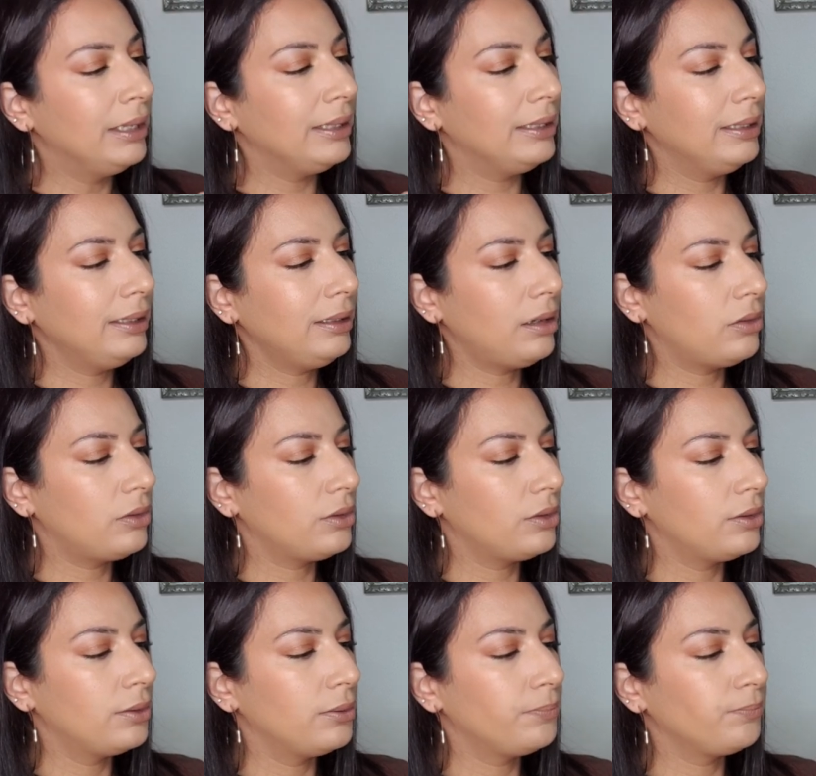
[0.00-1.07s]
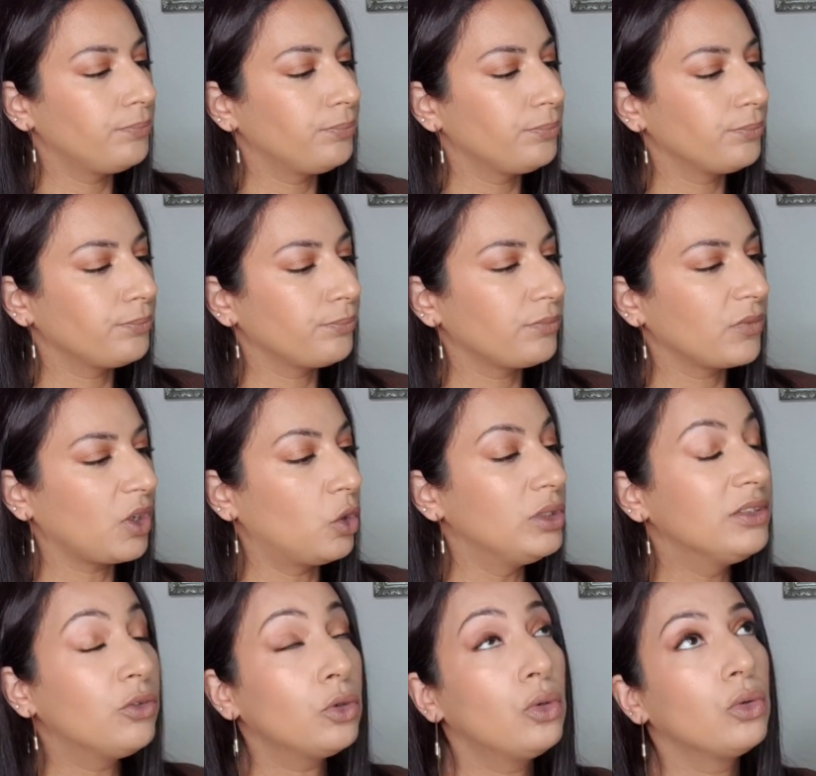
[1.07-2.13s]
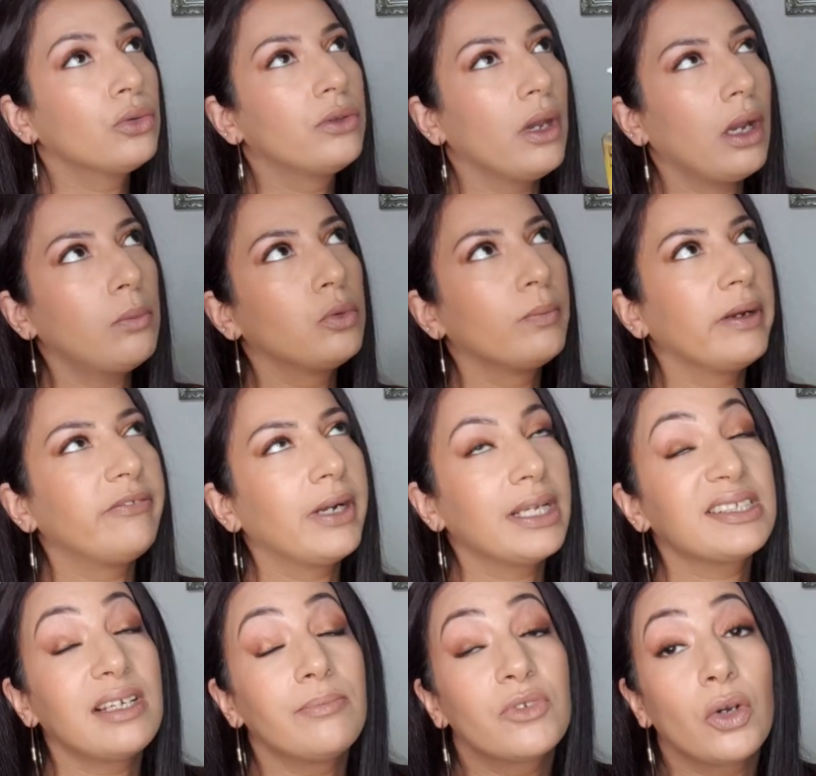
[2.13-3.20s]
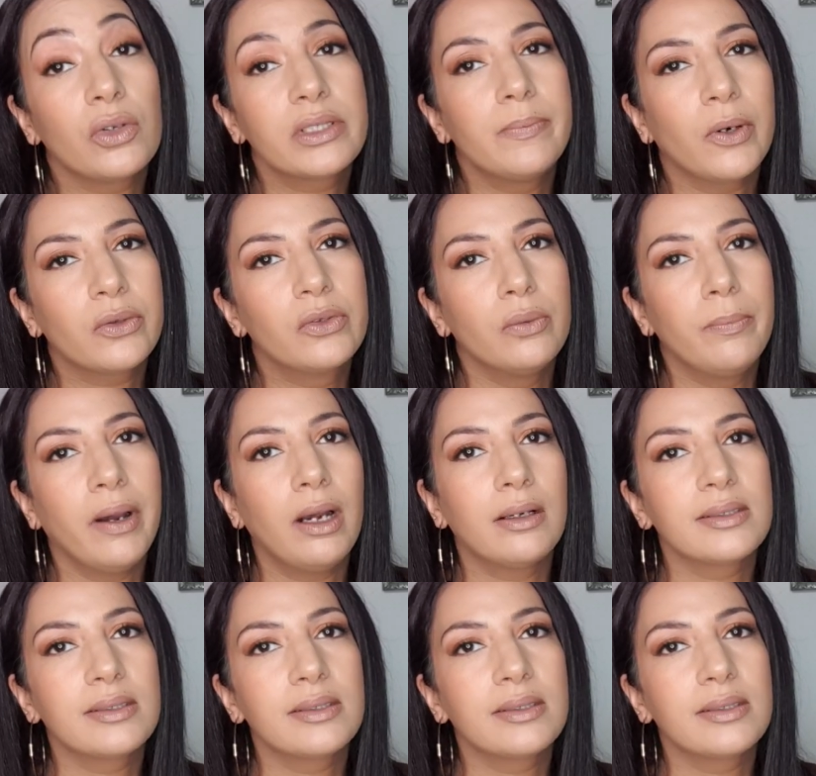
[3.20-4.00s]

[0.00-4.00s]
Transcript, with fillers: Et euh, au niveau de l'odeur, bon bah voilà, ça me transporte pas.